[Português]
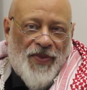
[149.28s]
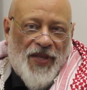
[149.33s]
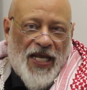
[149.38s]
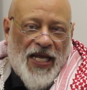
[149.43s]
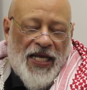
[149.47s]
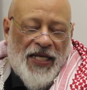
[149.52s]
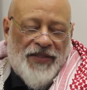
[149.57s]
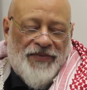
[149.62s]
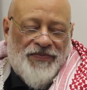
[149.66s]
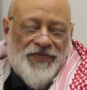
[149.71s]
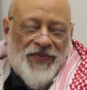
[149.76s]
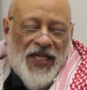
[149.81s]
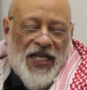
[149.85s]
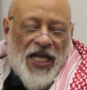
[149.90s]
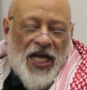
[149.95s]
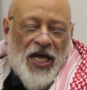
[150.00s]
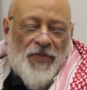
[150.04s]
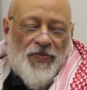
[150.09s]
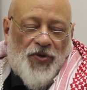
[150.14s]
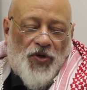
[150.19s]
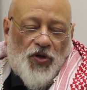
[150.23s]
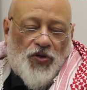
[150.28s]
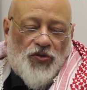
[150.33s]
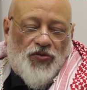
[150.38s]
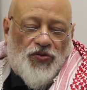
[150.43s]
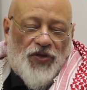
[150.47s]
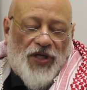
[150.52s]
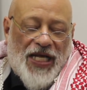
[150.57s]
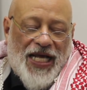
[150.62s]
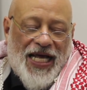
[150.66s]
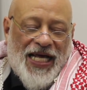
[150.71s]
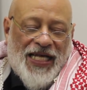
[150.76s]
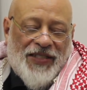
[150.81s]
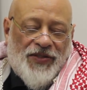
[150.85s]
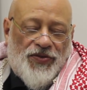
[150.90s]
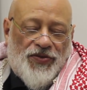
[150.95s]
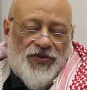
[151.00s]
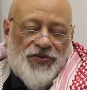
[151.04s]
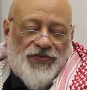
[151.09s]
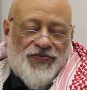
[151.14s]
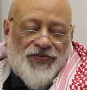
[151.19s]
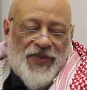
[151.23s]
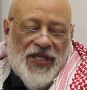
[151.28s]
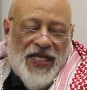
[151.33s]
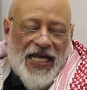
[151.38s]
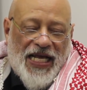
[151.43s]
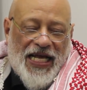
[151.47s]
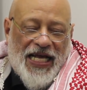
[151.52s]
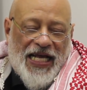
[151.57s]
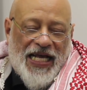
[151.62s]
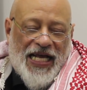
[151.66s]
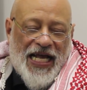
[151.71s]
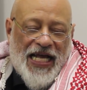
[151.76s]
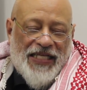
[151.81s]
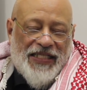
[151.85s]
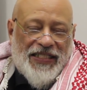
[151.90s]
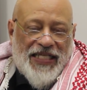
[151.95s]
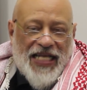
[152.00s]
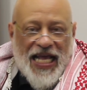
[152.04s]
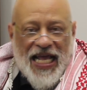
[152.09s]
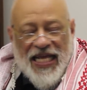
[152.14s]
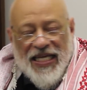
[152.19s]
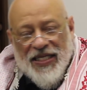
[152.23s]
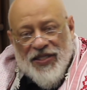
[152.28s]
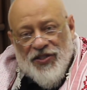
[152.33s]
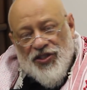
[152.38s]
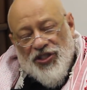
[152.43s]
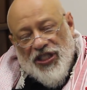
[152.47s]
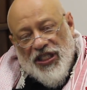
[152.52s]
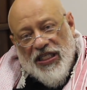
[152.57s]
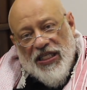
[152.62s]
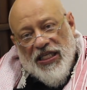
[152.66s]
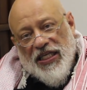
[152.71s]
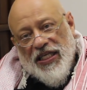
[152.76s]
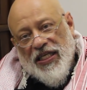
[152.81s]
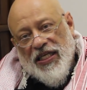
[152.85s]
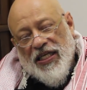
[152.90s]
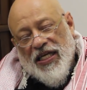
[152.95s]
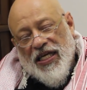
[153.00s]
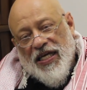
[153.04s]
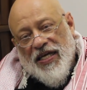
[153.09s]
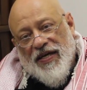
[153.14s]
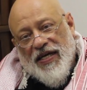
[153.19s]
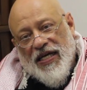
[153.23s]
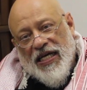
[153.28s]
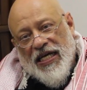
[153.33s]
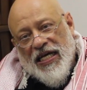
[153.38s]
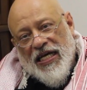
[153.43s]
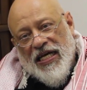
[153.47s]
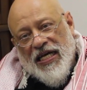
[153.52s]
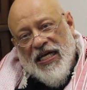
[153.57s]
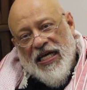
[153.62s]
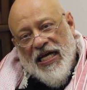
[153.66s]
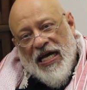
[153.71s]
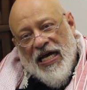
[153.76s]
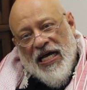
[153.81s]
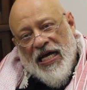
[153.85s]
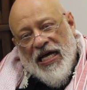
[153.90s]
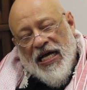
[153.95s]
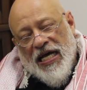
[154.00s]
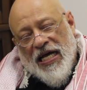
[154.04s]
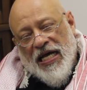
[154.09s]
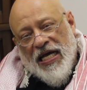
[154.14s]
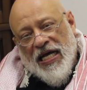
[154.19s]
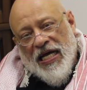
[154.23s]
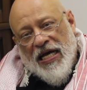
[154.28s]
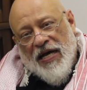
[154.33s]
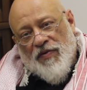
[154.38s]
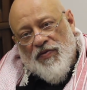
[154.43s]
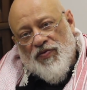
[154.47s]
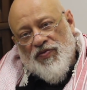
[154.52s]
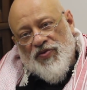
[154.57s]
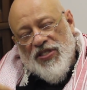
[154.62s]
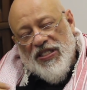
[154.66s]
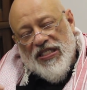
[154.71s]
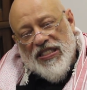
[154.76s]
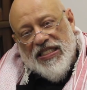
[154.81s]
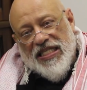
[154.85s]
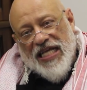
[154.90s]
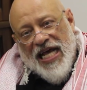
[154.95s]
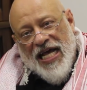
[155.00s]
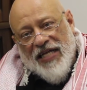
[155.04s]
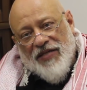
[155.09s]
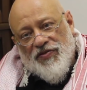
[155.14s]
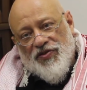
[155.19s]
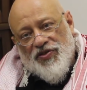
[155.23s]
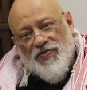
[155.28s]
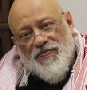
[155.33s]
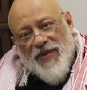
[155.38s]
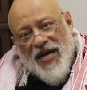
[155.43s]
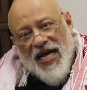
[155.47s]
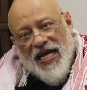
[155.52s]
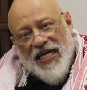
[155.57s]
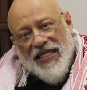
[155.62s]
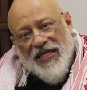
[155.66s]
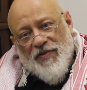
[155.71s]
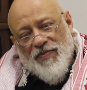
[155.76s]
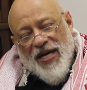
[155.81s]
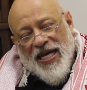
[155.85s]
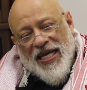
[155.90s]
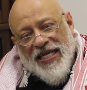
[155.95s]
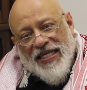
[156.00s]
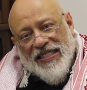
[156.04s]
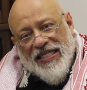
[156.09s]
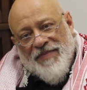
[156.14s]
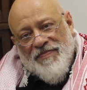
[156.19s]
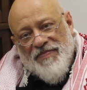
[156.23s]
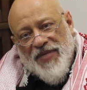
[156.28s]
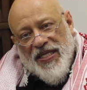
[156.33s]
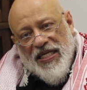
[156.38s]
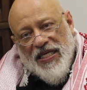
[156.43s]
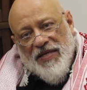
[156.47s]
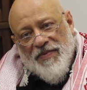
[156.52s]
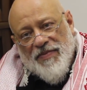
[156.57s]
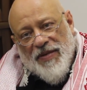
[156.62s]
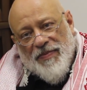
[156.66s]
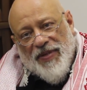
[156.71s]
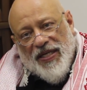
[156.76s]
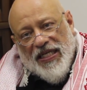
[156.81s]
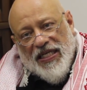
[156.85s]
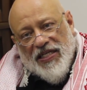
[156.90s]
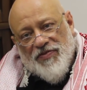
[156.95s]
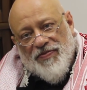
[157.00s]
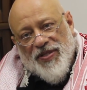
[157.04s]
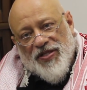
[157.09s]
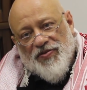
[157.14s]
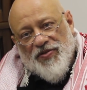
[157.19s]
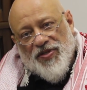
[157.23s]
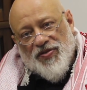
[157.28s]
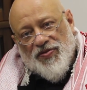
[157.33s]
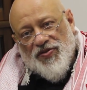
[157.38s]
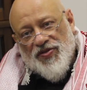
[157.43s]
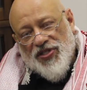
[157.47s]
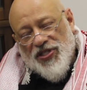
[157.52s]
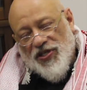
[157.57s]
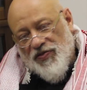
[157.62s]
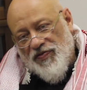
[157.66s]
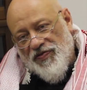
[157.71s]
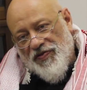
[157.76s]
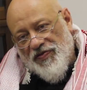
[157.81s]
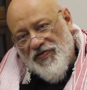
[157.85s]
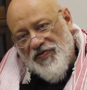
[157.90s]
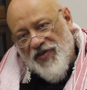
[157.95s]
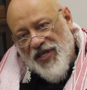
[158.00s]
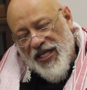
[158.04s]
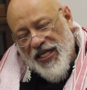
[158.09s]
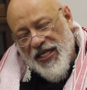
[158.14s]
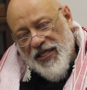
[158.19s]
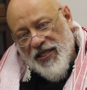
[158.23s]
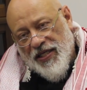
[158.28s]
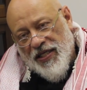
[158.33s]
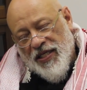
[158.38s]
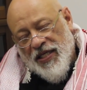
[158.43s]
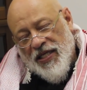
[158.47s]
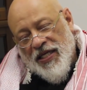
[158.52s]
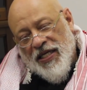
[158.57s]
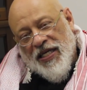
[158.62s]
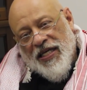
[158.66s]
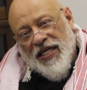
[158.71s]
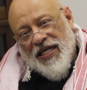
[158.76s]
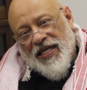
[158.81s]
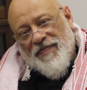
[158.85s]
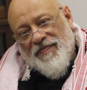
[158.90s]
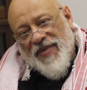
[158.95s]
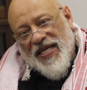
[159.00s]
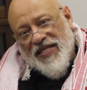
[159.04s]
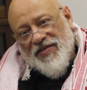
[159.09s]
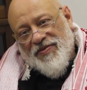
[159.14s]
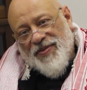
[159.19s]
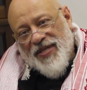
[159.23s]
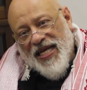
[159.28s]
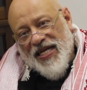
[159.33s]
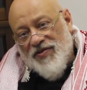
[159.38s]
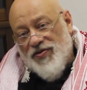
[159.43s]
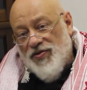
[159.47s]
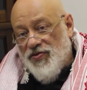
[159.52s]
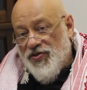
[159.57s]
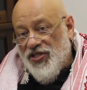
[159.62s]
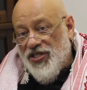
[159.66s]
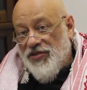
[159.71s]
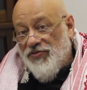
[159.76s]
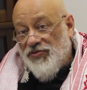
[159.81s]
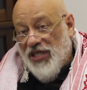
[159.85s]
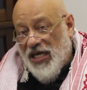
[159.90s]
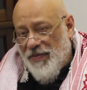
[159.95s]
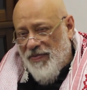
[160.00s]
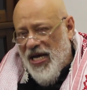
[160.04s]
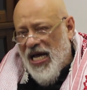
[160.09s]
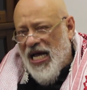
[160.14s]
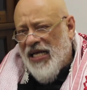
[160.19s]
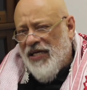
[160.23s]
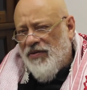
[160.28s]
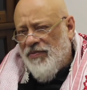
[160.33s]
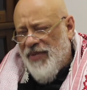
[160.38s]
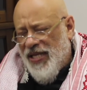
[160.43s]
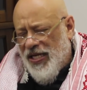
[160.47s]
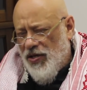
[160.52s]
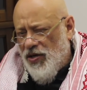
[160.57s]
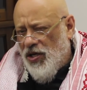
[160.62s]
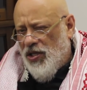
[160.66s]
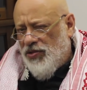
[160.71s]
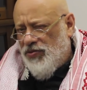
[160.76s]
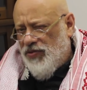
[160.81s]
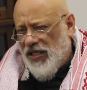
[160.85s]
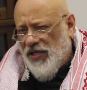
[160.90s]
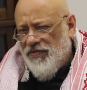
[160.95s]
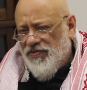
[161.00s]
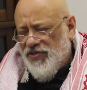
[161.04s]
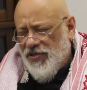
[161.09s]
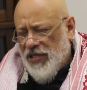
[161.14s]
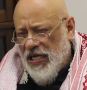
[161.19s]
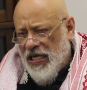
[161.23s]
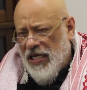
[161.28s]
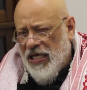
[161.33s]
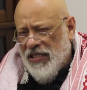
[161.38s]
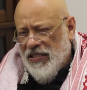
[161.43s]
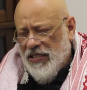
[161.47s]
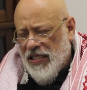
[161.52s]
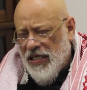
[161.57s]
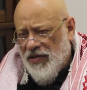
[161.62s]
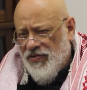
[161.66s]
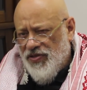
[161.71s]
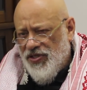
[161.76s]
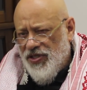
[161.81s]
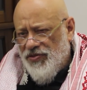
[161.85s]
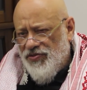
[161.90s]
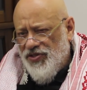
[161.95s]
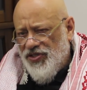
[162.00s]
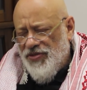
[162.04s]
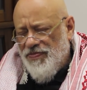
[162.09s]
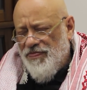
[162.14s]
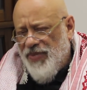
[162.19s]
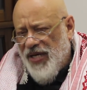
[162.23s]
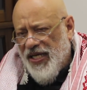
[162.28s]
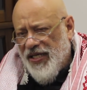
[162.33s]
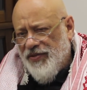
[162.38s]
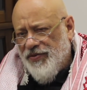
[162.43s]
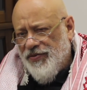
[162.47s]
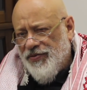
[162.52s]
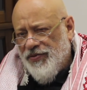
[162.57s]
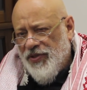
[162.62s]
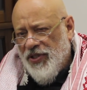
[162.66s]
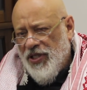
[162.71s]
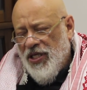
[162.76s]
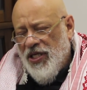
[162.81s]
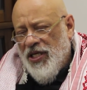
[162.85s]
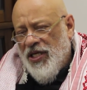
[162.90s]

Né? Por outro lado, a, a ideia de que a, a, a alguns estados paguem uma renda mínima para que as pessoas consigam viver, mesmo que elas não consigam trabalho, melhor do que o auxílio-desemprego,